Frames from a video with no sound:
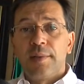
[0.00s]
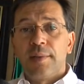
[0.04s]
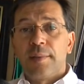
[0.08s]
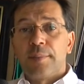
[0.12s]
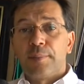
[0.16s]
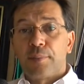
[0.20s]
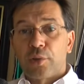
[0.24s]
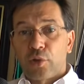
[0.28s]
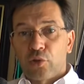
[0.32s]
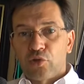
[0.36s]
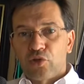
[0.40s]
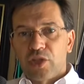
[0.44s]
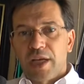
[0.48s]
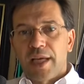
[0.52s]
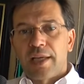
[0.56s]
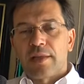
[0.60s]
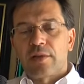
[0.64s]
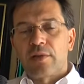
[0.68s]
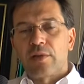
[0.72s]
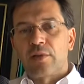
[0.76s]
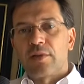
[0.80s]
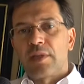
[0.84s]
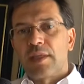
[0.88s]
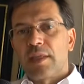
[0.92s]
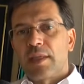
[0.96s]

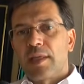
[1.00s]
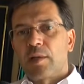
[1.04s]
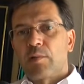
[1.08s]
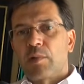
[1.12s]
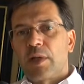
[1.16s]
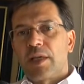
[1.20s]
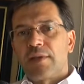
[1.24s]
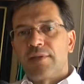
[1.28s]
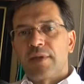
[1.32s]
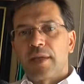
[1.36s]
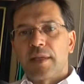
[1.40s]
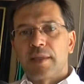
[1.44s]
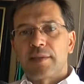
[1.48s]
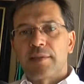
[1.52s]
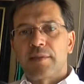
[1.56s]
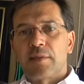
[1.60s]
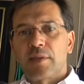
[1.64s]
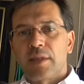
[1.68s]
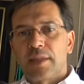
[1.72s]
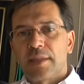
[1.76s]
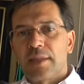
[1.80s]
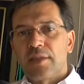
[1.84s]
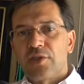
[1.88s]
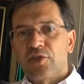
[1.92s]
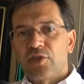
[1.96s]
progetto di
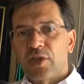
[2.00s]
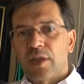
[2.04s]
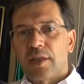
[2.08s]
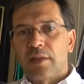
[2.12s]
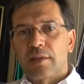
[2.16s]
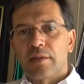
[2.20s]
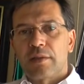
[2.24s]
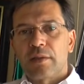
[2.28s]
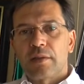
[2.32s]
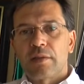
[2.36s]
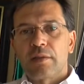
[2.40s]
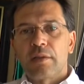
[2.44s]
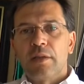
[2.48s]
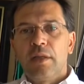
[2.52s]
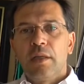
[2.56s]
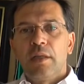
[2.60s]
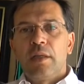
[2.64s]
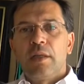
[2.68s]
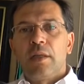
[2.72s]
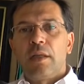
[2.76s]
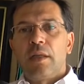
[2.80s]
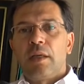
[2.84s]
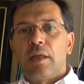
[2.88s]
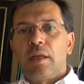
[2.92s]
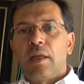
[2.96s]
riqualificazione del centro
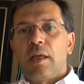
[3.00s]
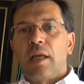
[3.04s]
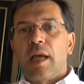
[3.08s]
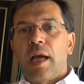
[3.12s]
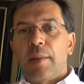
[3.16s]
eh,